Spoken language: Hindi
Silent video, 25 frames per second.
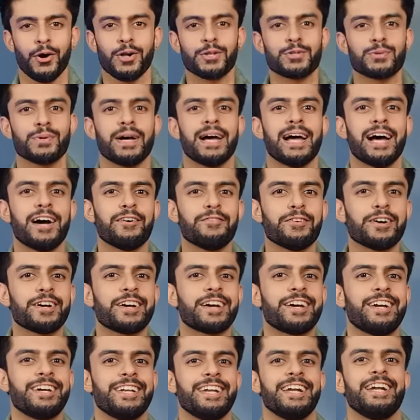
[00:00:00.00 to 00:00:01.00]
ऑल्सो आई हैव अ
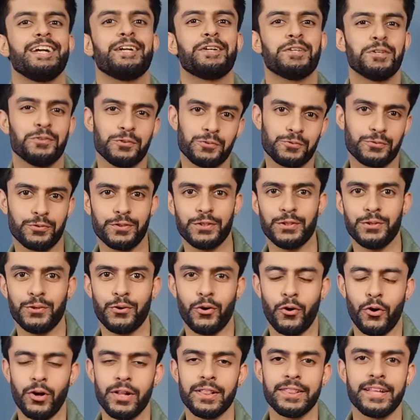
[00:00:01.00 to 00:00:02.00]
ग्रेट न्यूज़ फॉर यू
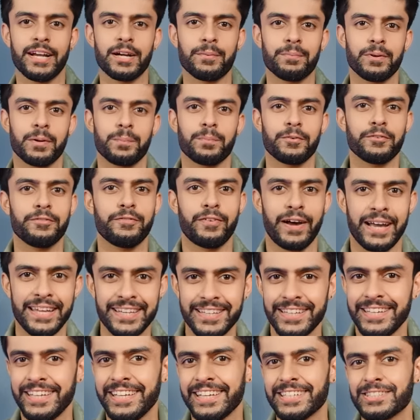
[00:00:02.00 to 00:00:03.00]
ऑल दैट मैं अपना
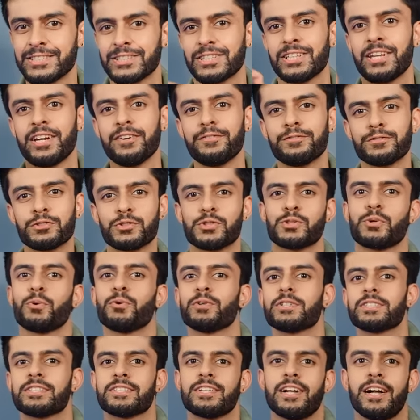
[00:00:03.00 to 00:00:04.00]
फाइनली एक थ्रिफ्ट
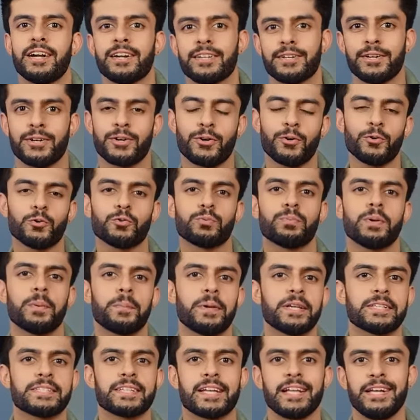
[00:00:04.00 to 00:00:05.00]
स्टोर स्टार्ट कर रहा हूँ उसमें
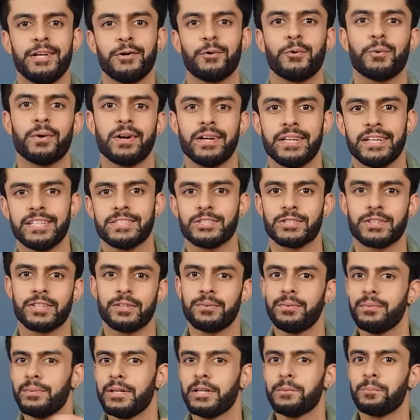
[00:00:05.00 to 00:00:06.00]
बेसिकली होगा ये जितने
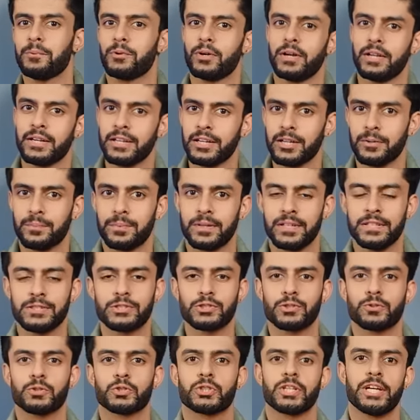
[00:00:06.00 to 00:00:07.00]
भी मेरे पुराने कपड़े हैं
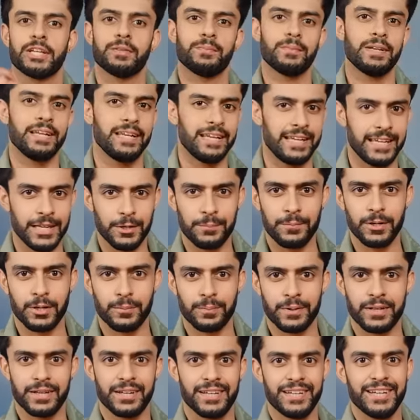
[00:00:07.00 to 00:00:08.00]
जिनको शायद मैंने एक बार
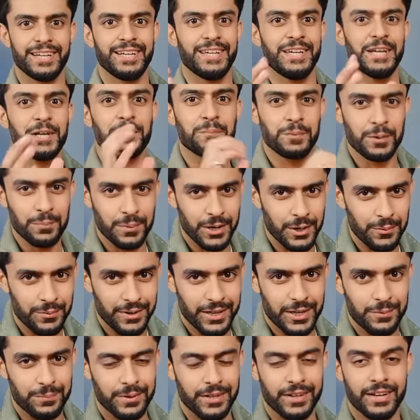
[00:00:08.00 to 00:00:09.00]
पहना है या एक भी बार
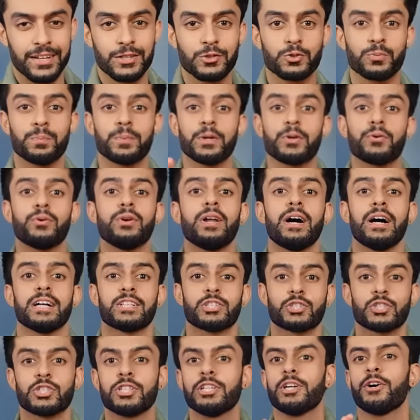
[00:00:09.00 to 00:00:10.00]
नहीं पहना है जो बिल्कुल
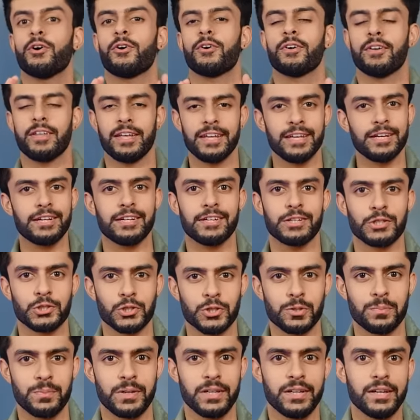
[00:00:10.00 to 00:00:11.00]
अच्छी और नई
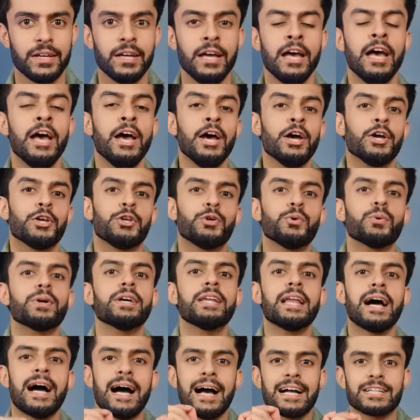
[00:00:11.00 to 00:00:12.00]
कंडीशन में है यू
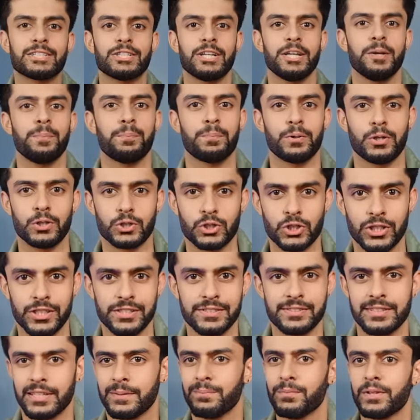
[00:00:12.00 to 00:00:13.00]
कैन एक्चुअली परचेज
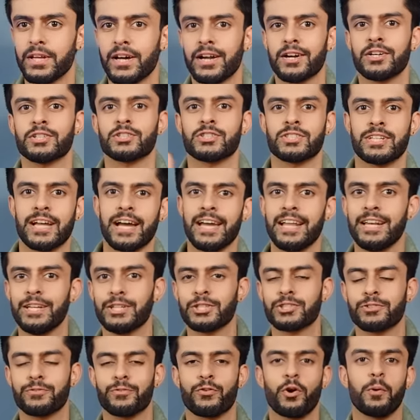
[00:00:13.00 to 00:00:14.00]
देम दे आर
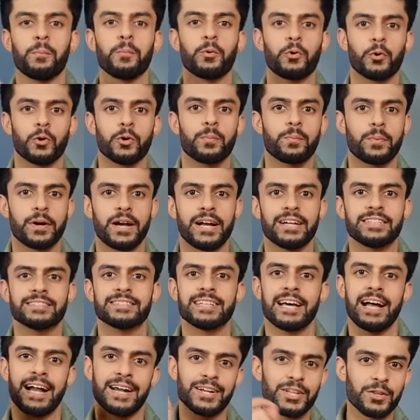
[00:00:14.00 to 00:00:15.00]
स्टाइलिश फ्रॉम गुड ब्रांड्स
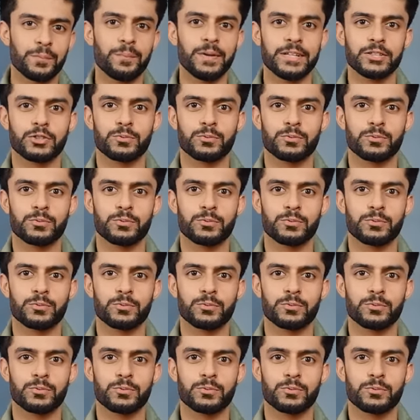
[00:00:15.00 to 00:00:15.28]
एंड द बेस्ट